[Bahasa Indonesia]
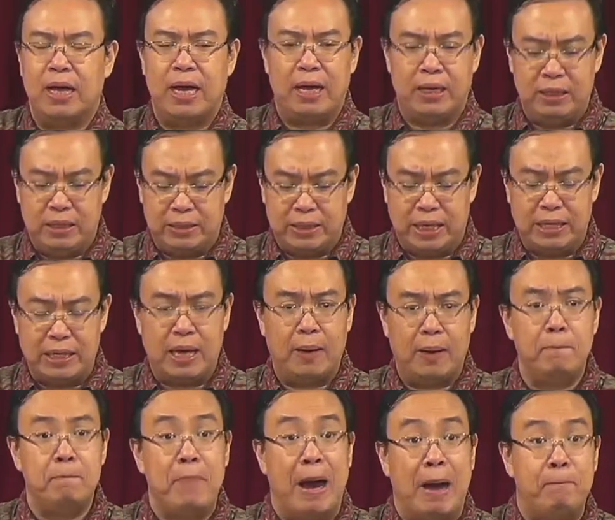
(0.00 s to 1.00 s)
Ardi tanya,
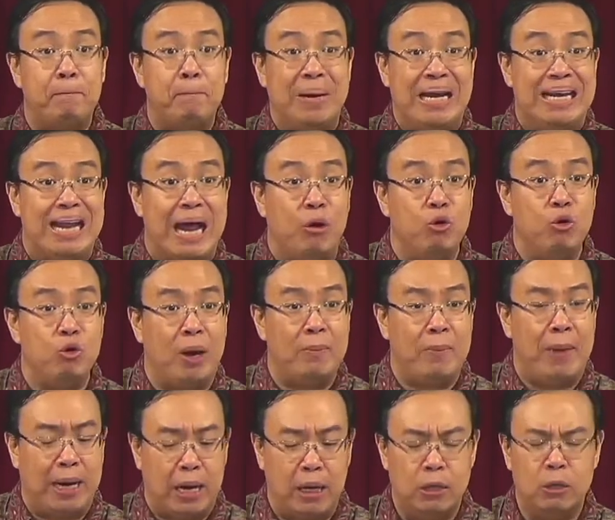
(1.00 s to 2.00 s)
bab pendahuluan
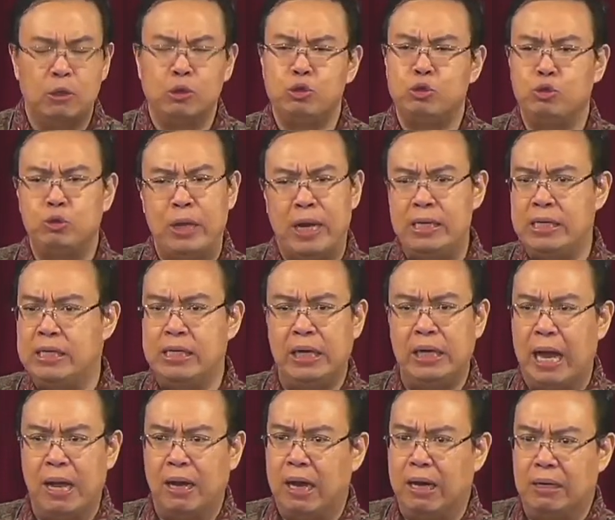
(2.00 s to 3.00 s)
mana? Sudah
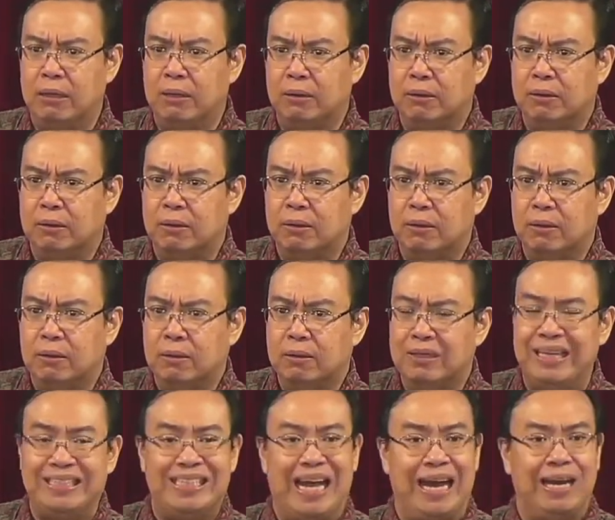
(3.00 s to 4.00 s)
dihilangkan.
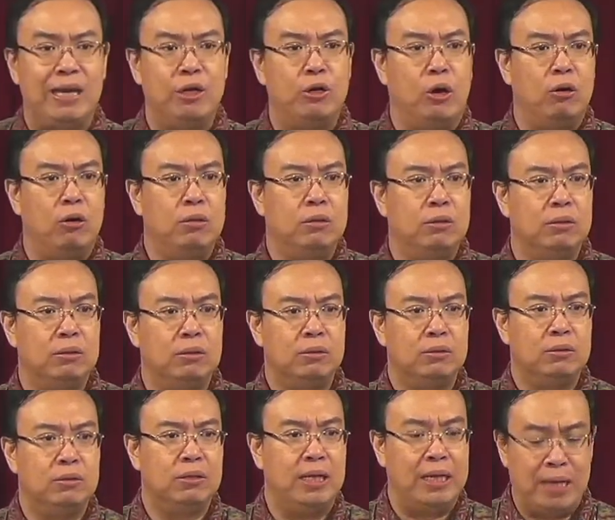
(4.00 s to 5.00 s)
Ya cari dong,
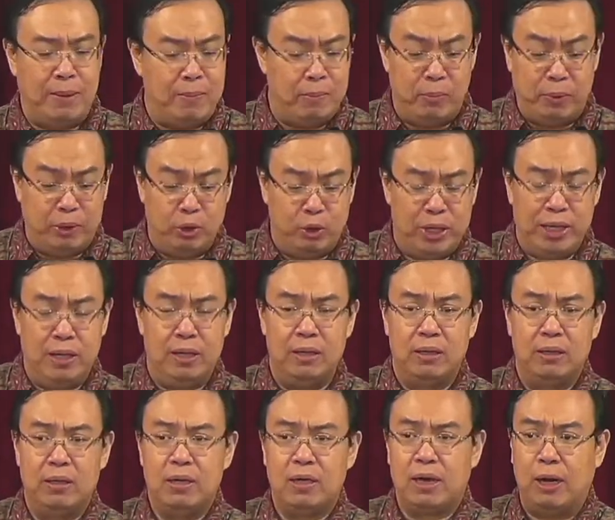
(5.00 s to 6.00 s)
saya nggak peduli.
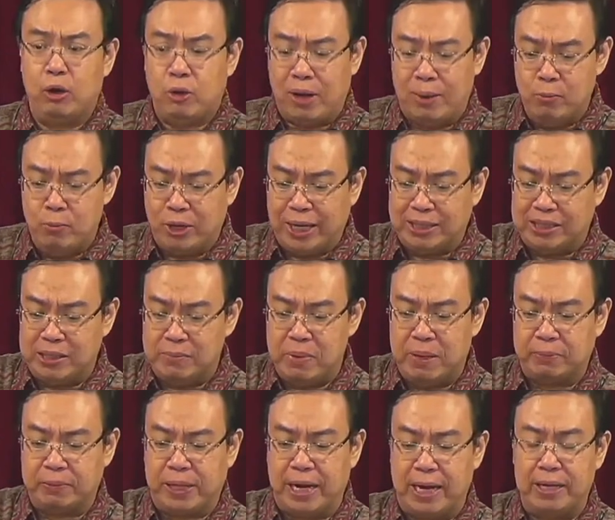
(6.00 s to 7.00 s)
Kalau kamu kasih
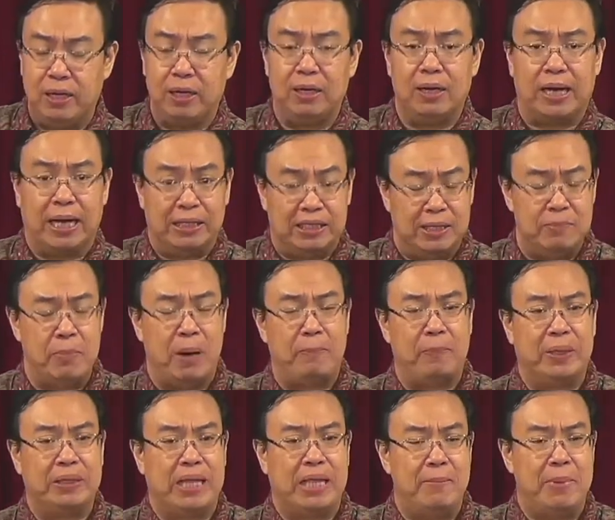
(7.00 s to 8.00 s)
bab terakhir, kasih bab
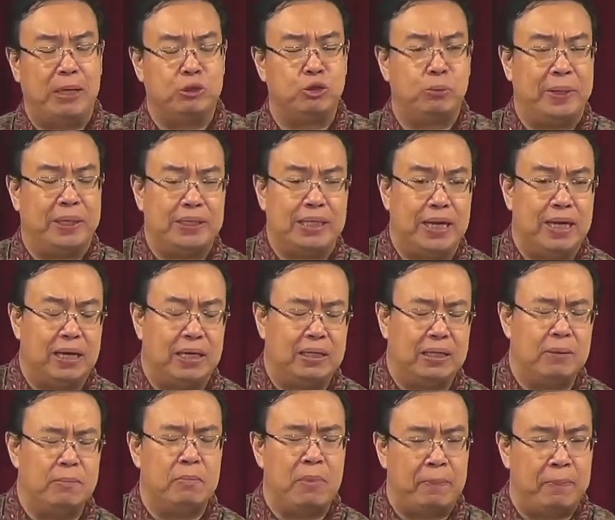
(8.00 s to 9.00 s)
pertama supaya saya
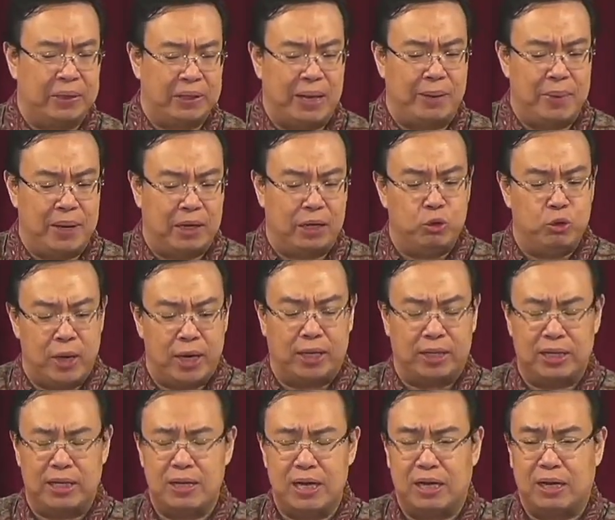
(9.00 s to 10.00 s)
ngerti. Bab pertama, kedua,
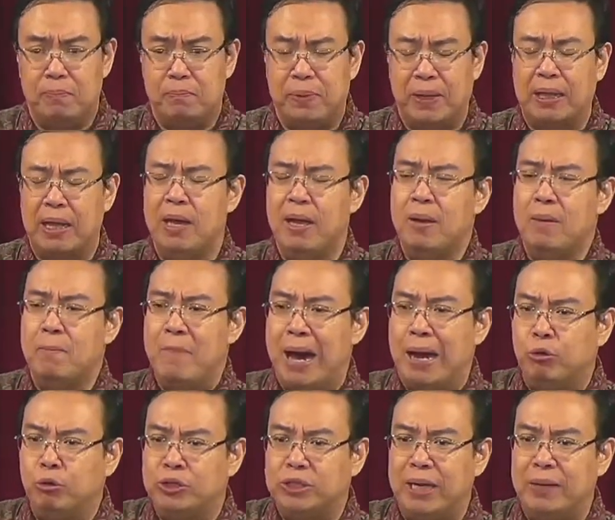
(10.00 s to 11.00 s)
ketiga, keempat.
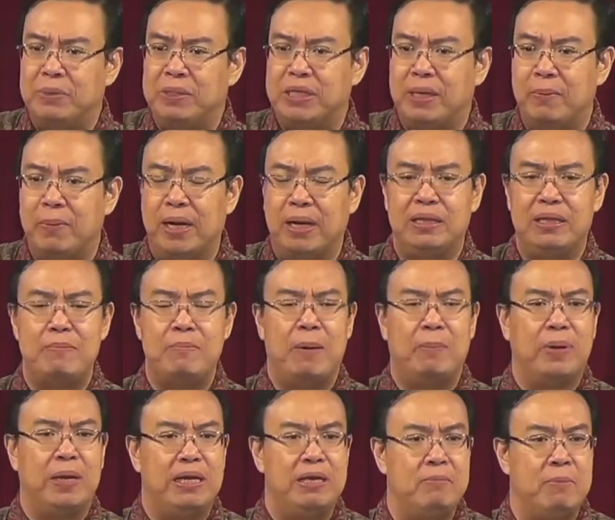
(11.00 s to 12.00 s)
Baru saya bisa mengerti
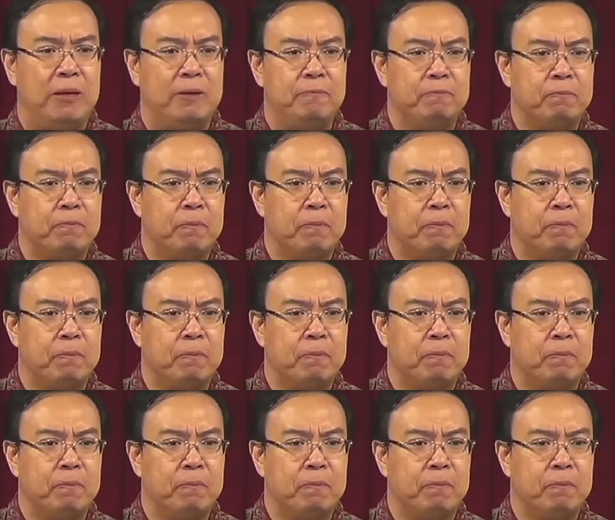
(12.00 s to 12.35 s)
bab kelima.